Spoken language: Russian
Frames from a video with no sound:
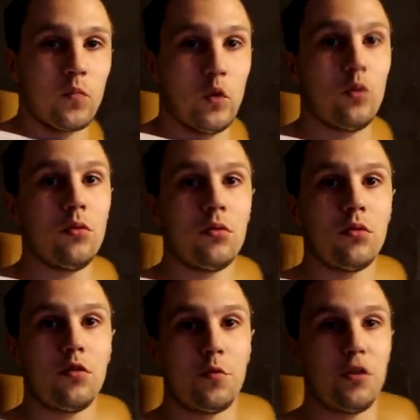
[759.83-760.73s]
Ну,
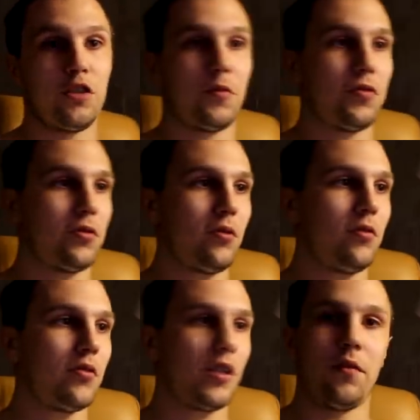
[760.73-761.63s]
в принципе, все.
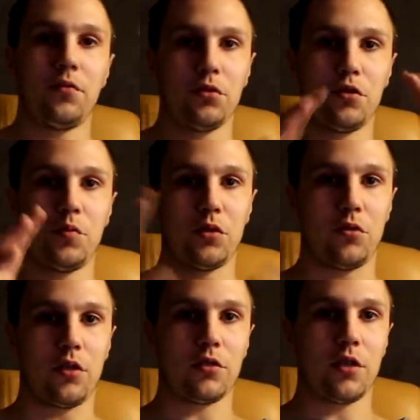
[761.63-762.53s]
Я вам всю
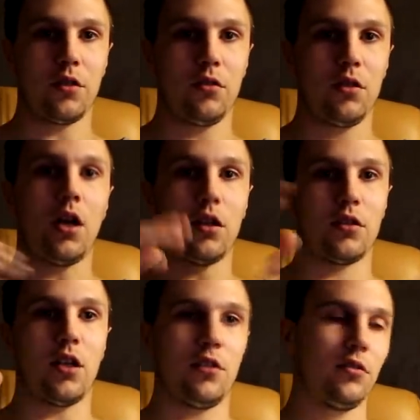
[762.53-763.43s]
смету раскрыл. Ах,
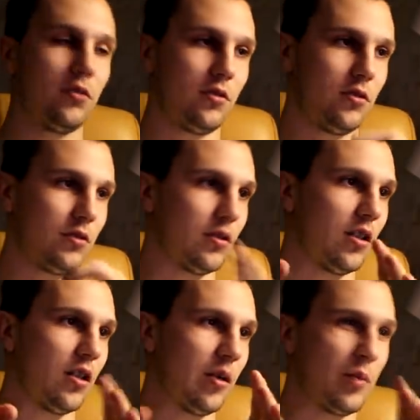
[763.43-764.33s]
да,
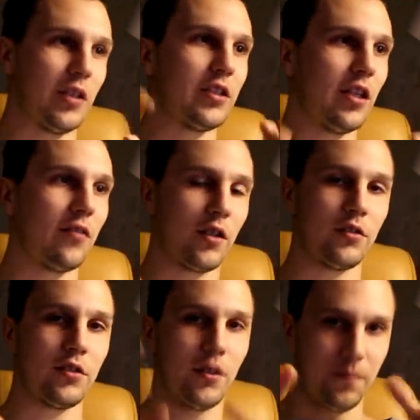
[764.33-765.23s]
а, просили в
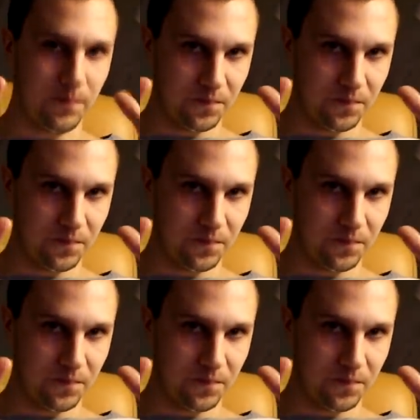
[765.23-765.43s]
конце.